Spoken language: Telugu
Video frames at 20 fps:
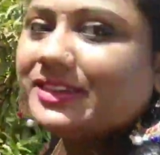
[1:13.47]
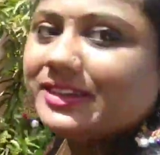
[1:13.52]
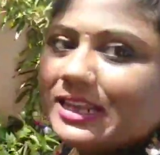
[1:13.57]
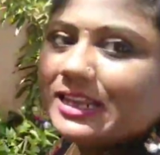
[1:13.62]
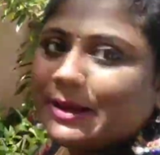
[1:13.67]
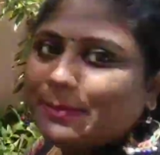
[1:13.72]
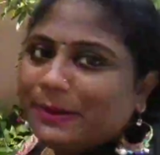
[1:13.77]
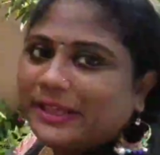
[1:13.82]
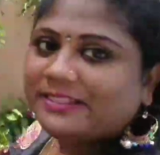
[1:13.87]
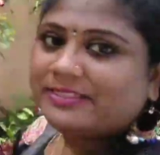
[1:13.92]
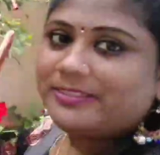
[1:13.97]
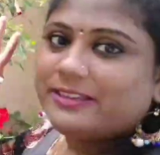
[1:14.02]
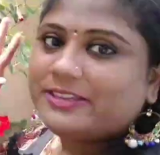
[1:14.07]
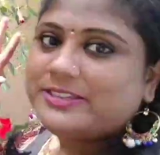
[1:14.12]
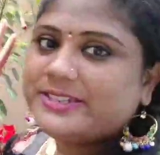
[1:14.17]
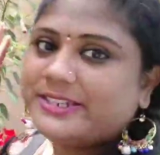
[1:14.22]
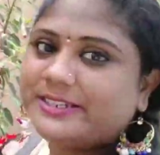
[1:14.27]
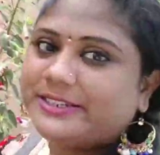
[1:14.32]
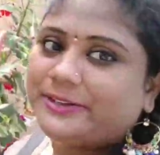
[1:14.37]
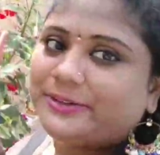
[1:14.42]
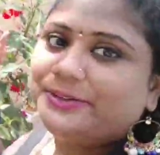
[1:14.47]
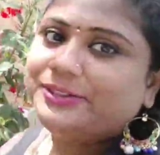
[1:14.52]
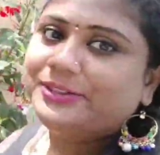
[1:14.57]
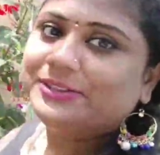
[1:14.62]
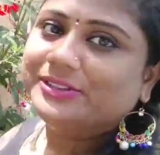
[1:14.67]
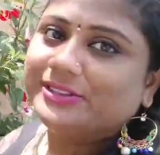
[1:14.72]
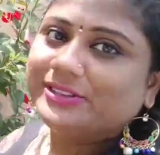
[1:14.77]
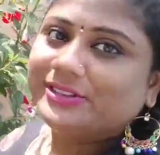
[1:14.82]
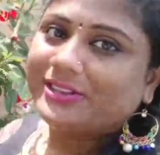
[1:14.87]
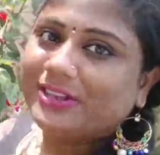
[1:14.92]
ఇలా పెద్ద చెట్టు
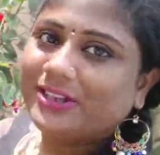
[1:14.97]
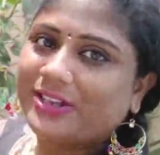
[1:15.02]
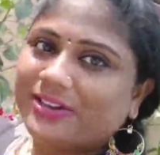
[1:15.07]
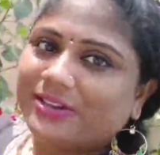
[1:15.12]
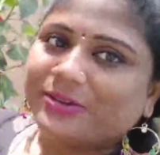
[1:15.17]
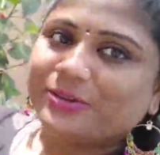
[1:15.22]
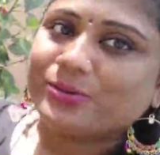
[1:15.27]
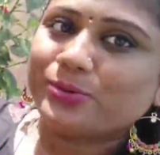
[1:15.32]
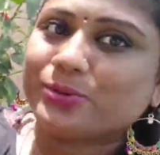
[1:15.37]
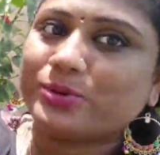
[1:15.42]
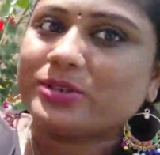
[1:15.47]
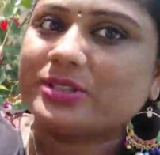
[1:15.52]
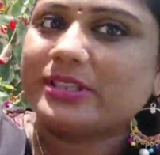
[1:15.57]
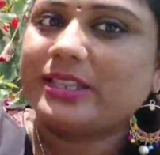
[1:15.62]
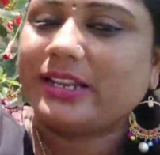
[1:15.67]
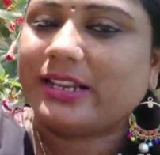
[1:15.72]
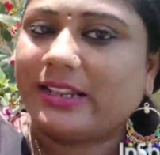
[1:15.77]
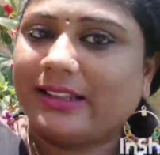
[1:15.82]
చూస్తున్నారు